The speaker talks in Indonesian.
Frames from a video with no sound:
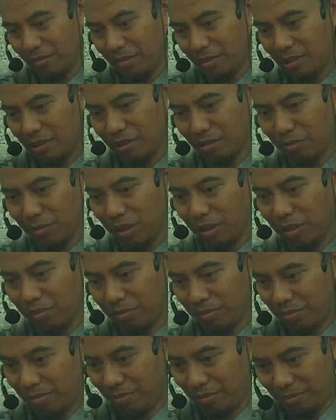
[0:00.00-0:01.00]
ya,
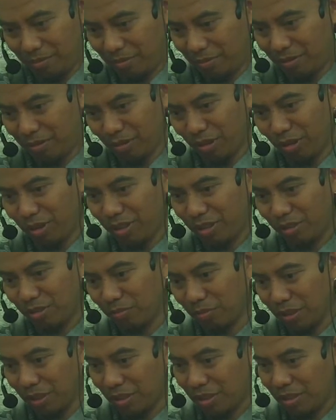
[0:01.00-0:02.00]
mirip kondisi
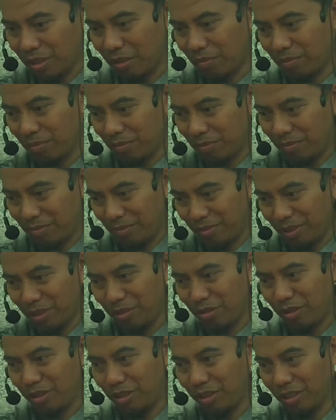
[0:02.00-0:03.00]
umat Islam di
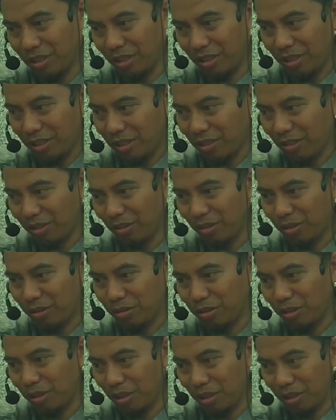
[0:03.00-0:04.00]
Indonesia ya. Kalau
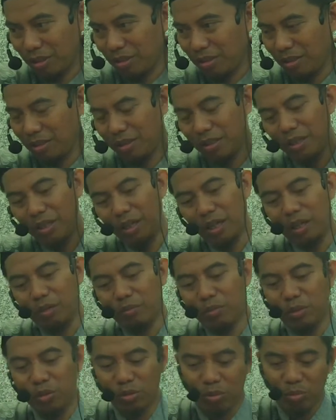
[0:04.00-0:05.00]
sudah
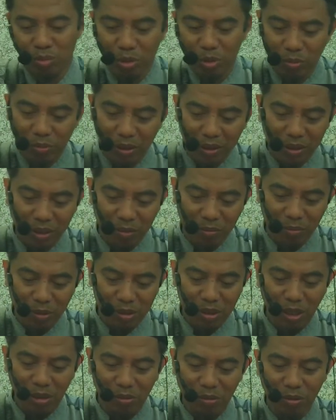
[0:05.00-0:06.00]
habis subuh, apalagi
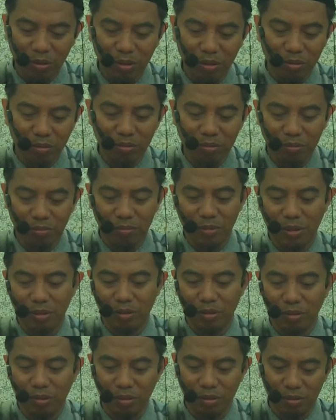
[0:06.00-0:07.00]
habis sahur itu,
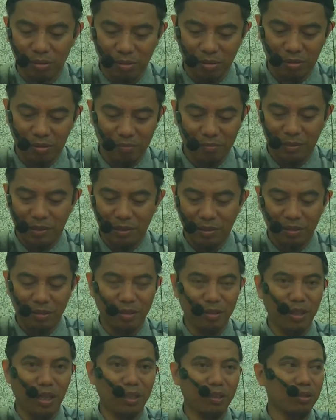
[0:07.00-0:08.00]
insya Allah
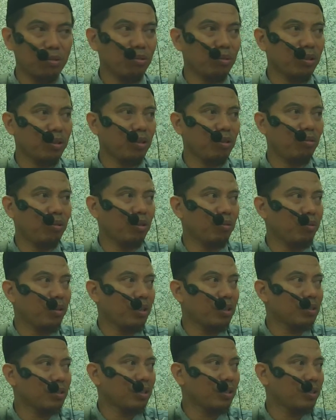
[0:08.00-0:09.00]
ngantuknya luar
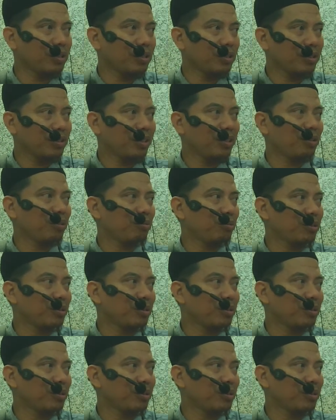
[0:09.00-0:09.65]
biasa. Gimana